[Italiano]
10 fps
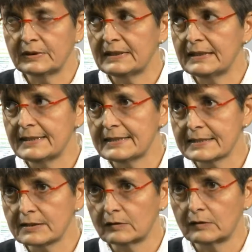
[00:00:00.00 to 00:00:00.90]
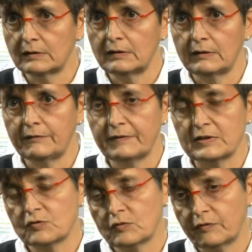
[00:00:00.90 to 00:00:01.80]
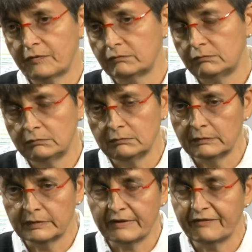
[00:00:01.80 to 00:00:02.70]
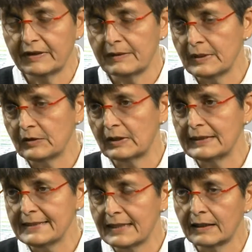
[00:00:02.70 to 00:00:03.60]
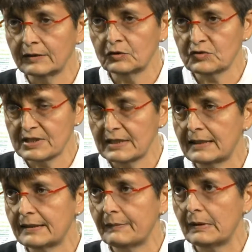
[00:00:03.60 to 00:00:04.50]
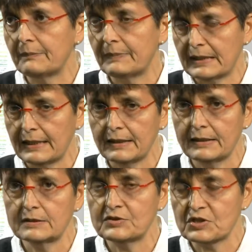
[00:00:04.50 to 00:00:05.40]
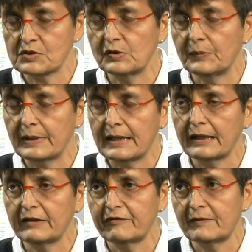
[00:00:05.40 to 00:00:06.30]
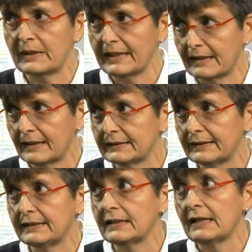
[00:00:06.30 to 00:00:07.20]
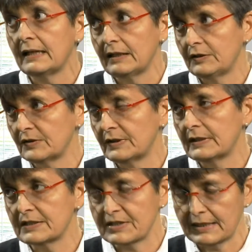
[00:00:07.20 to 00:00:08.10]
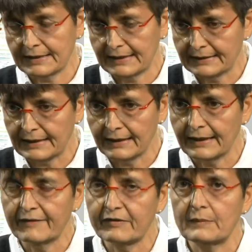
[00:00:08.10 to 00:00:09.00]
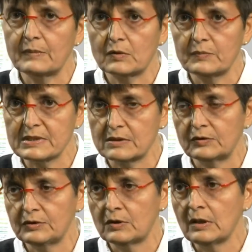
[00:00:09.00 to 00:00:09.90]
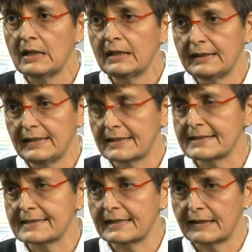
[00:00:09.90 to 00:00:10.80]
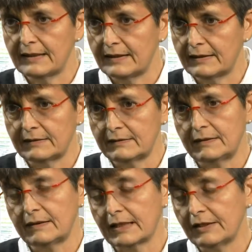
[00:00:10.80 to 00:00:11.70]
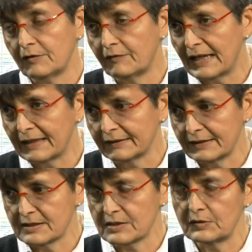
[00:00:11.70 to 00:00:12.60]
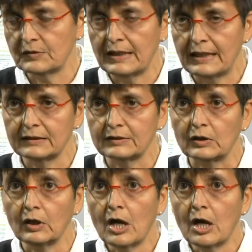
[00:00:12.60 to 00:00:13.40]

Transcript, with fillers: edilizio, eh, faccio mm, riferimento a Lignano, eh, eh, ci sono parecchi fabbricati di una certa età che avrebbero bisogno di essere eh, rinnovati se non altro.